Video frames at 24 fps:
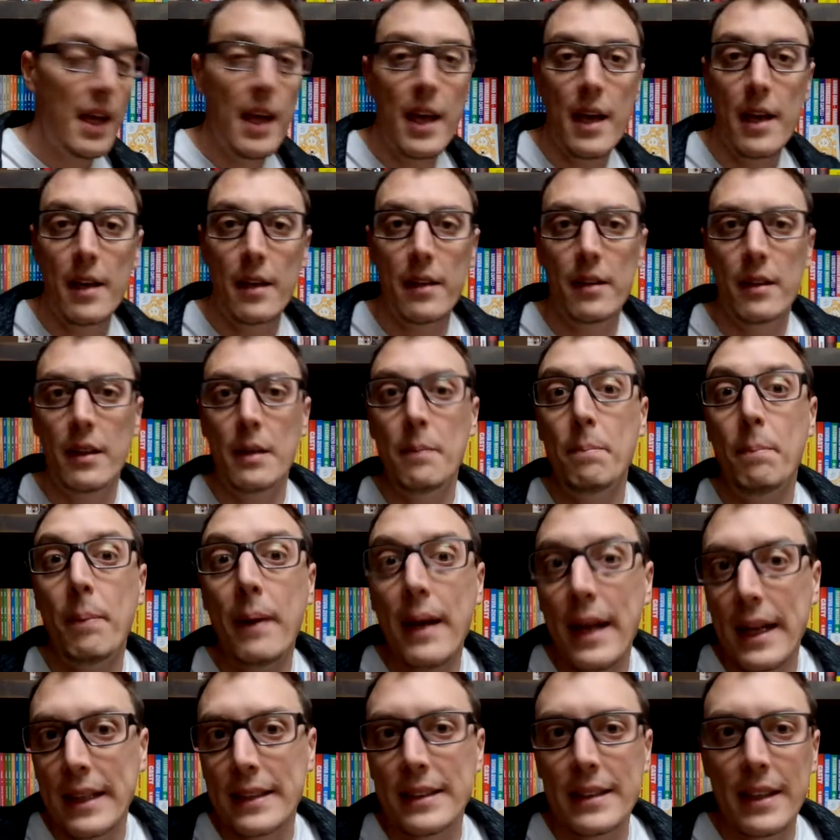e
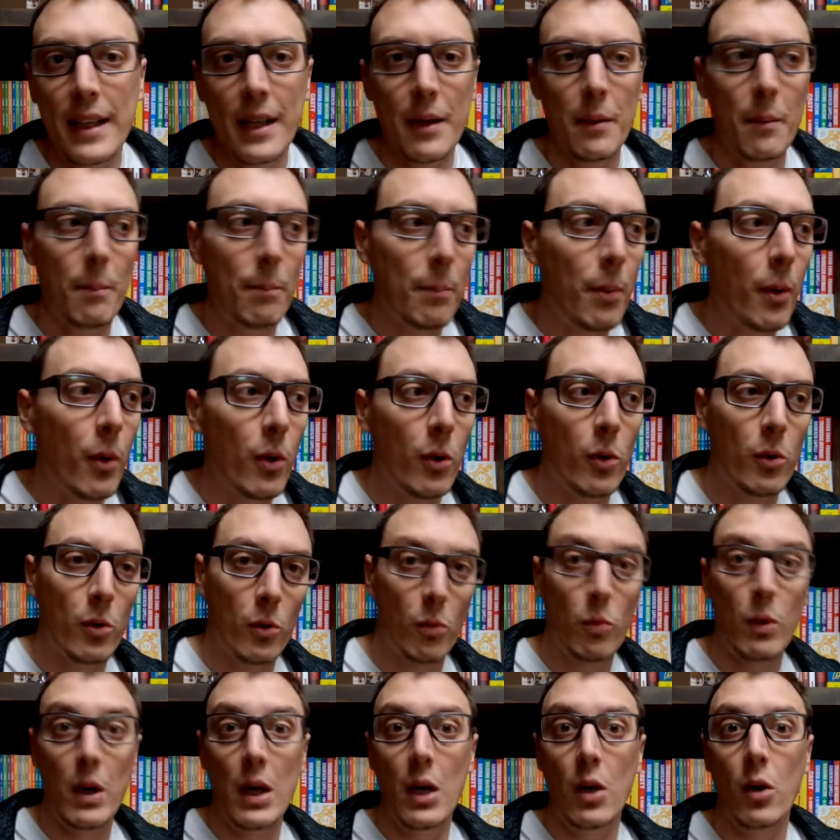riprendere un po'
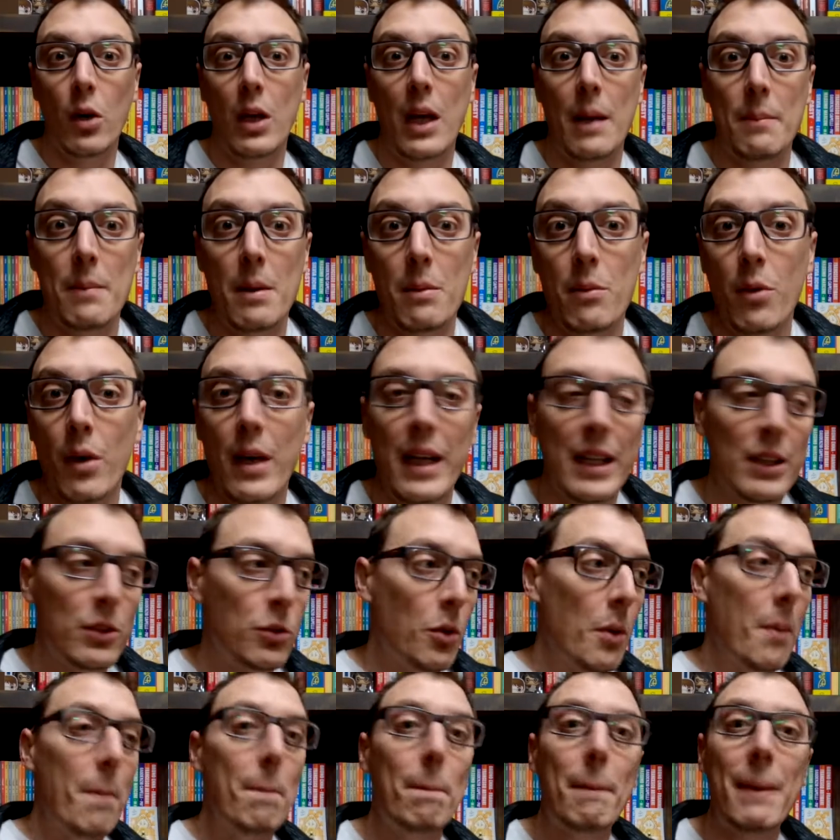quello che abbiamo letto
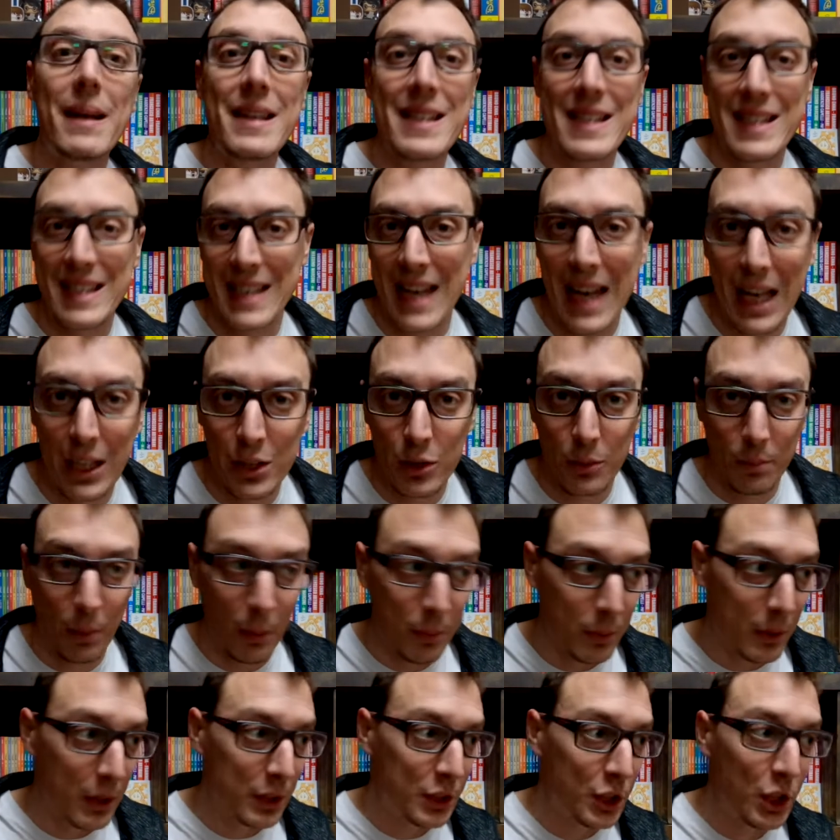in passato
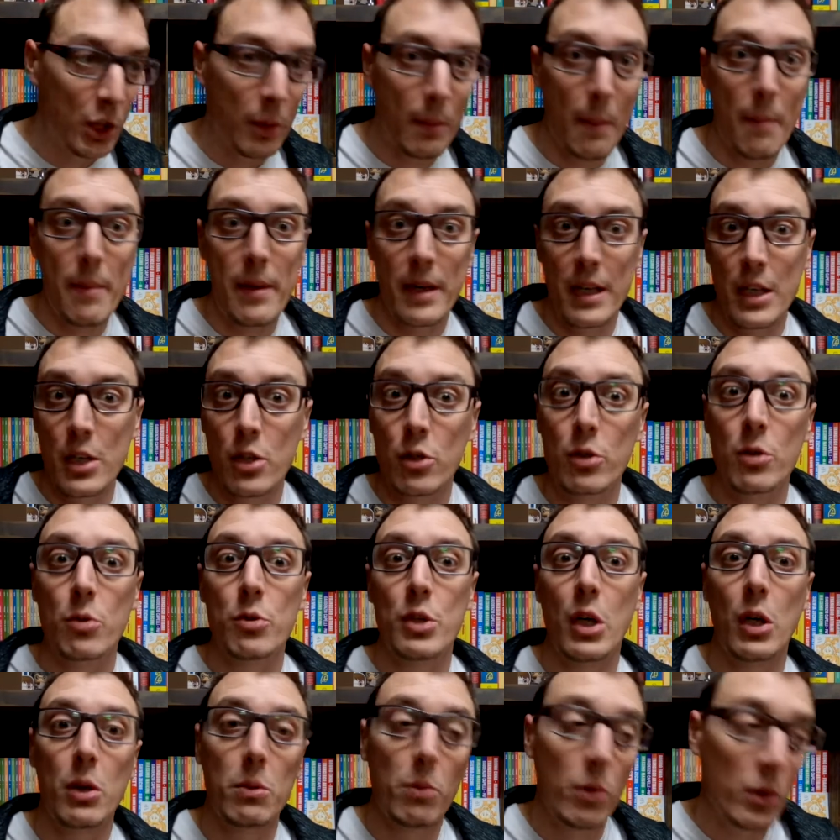proprio del Cico Paperingio di
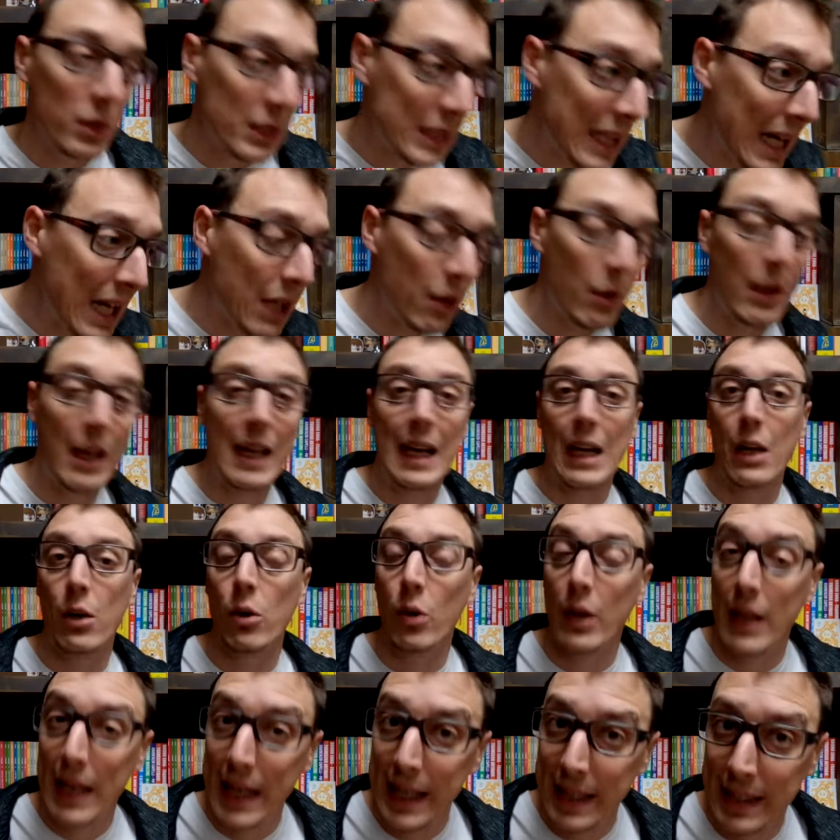Luciano Bottaro e Carlo
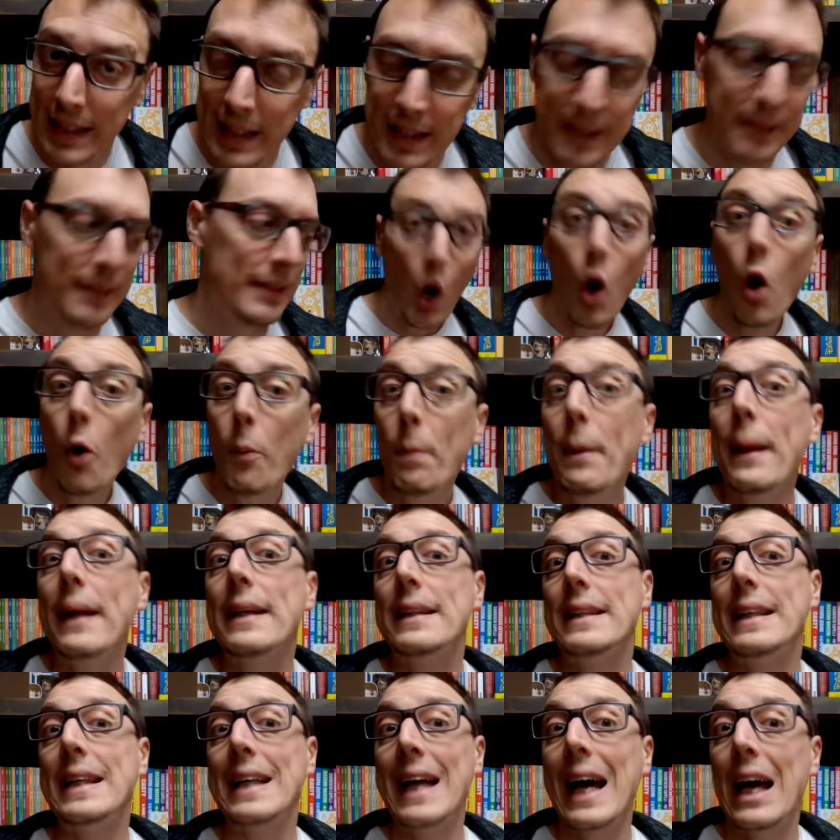Kendi, opera
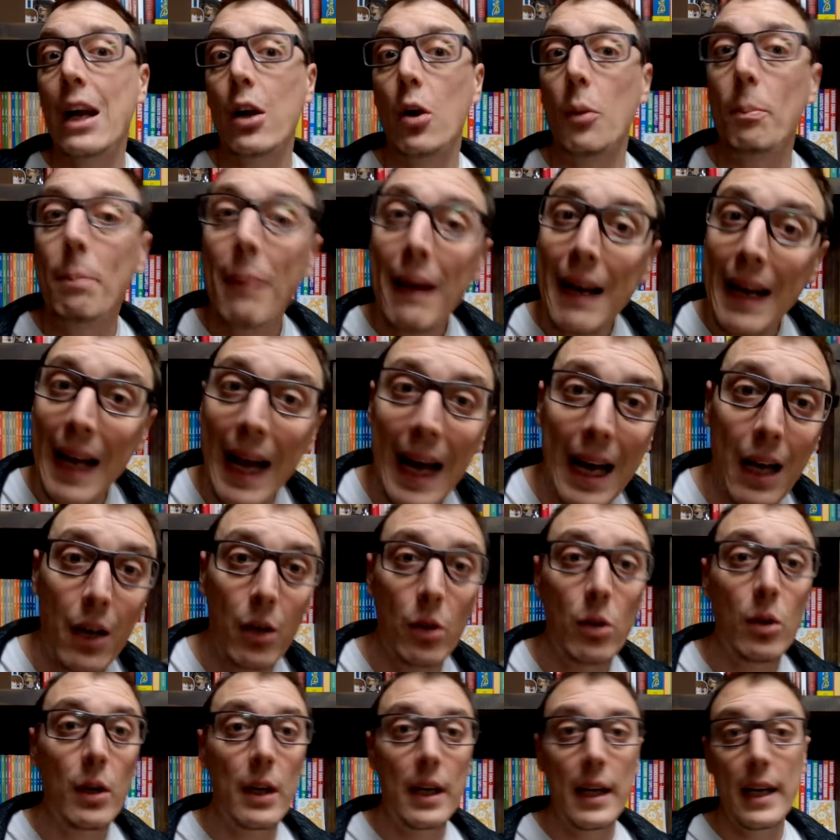di Carlo
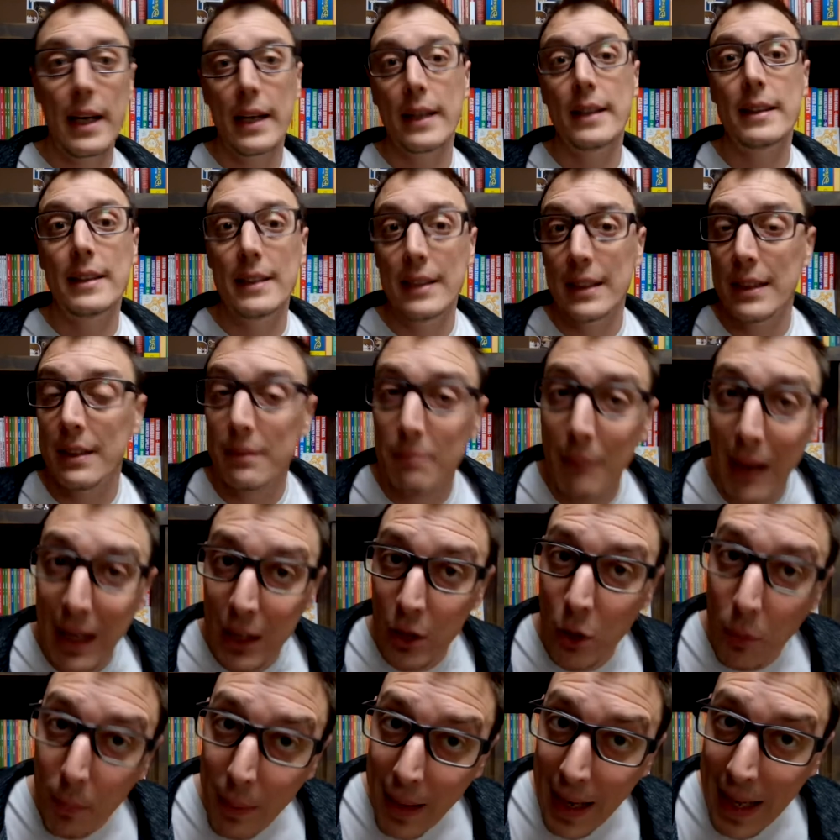Panaro e di
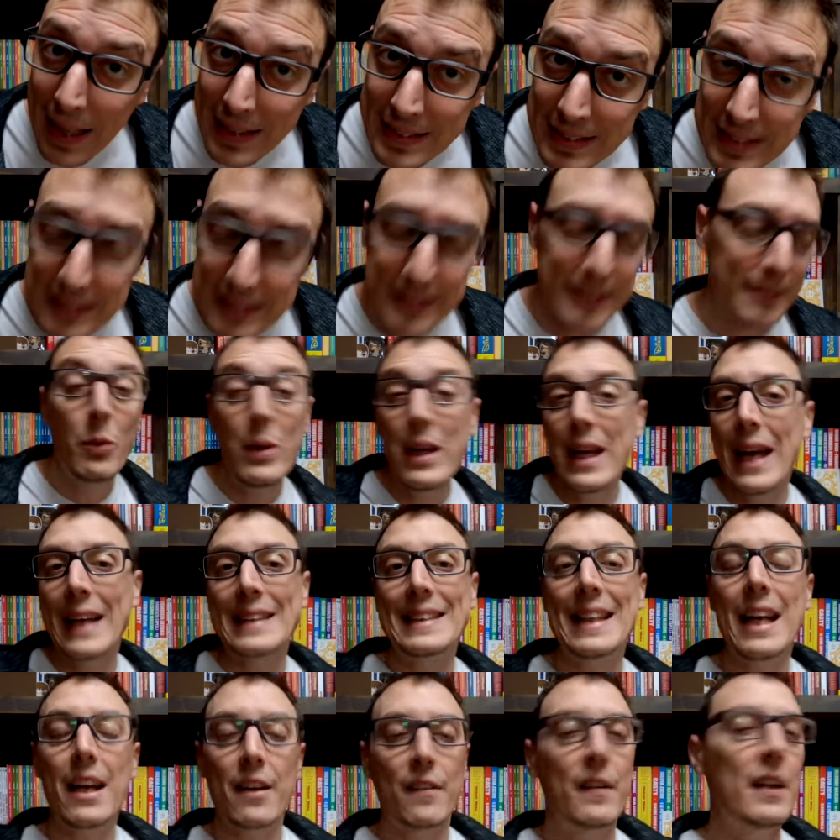Marco Palazzi. Qui
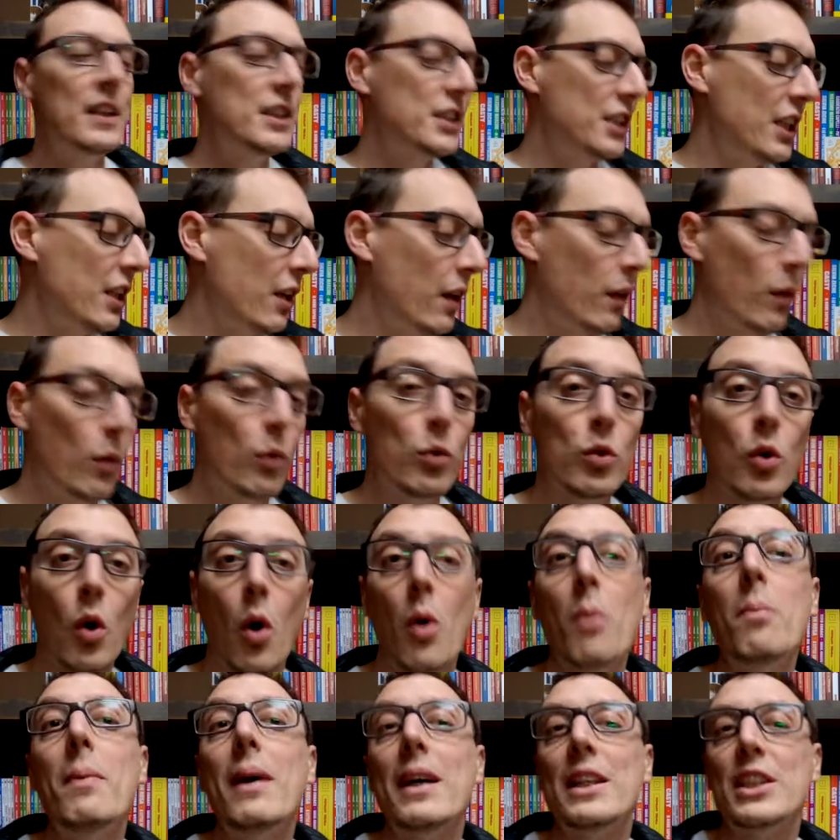Andrea Frecciero ha voluto
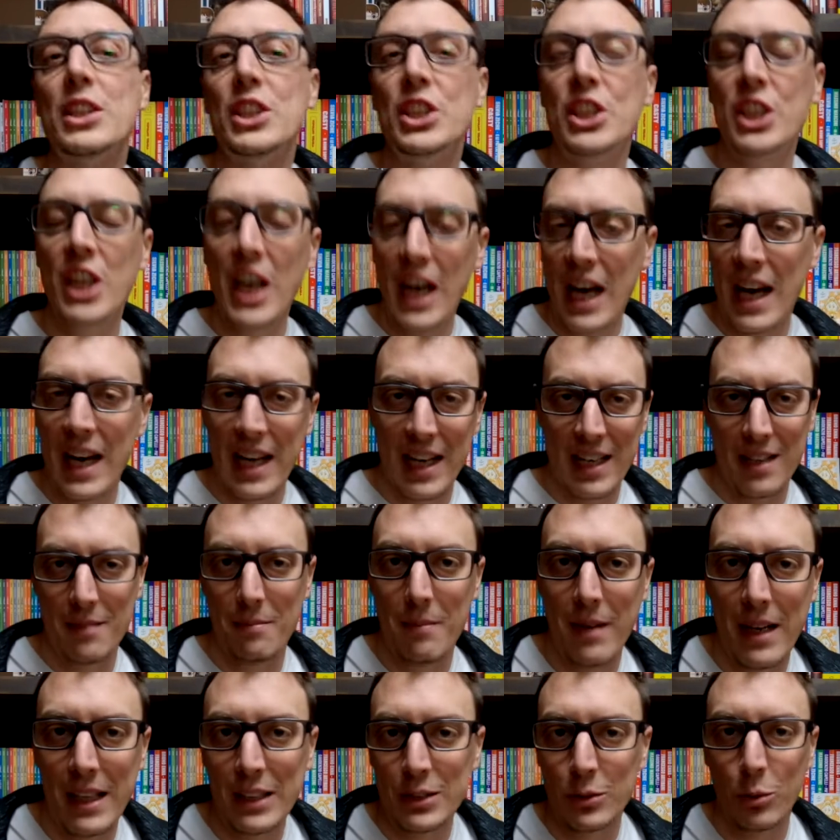omaggiare il
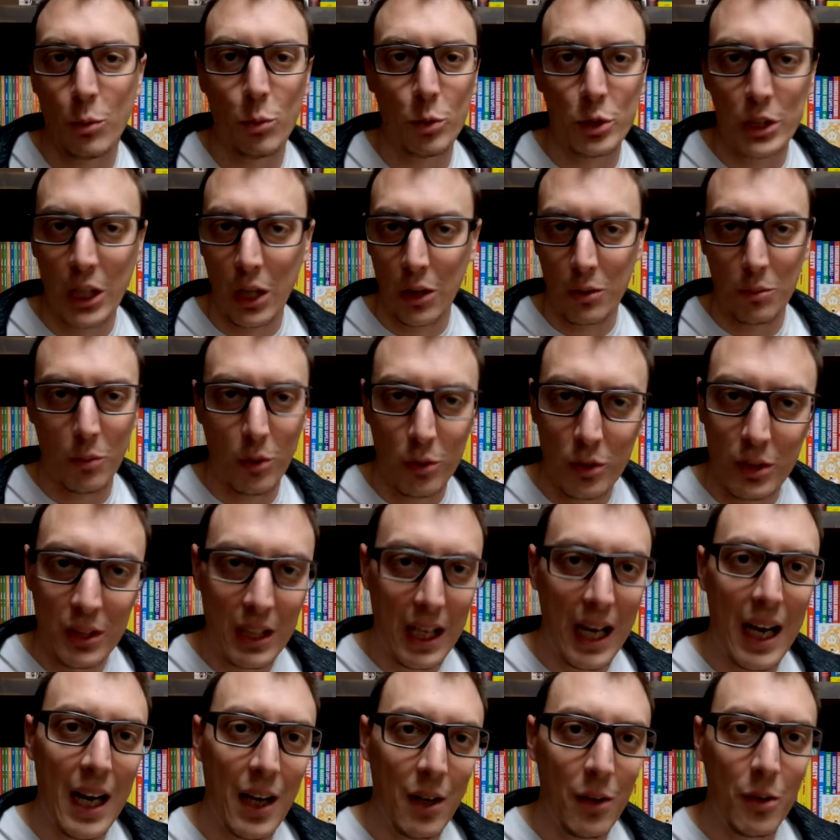maestro Luciano
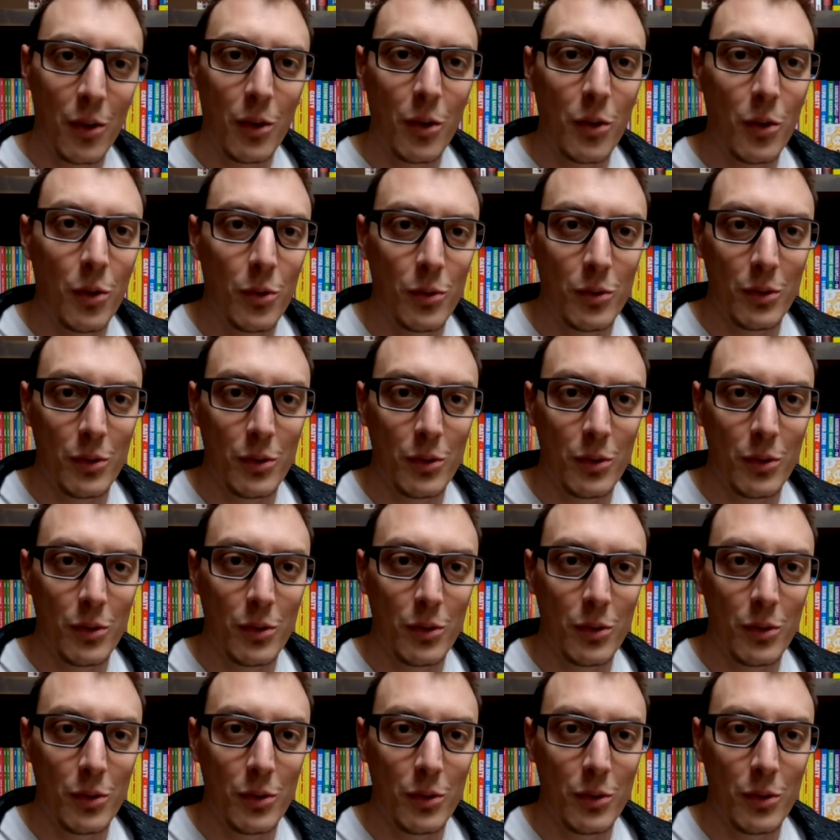Bottaro con